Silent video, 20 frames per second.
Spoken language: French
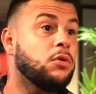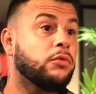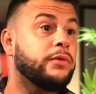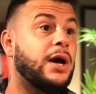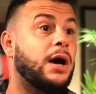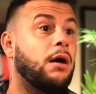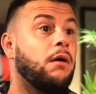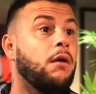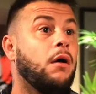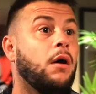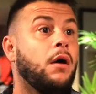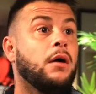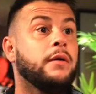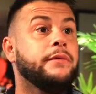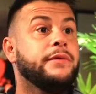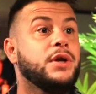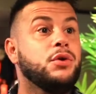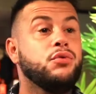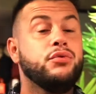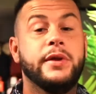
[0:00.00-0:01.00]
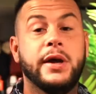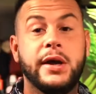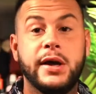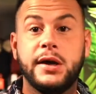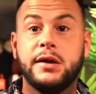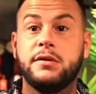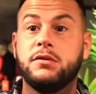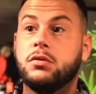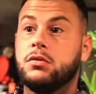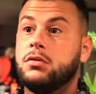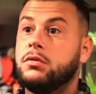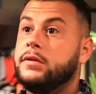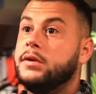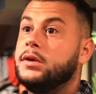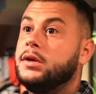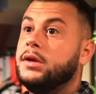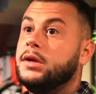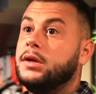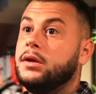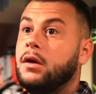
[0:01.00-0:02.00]
on a des lunettes,
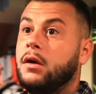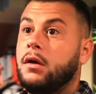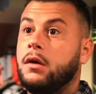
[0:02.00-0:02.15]
des,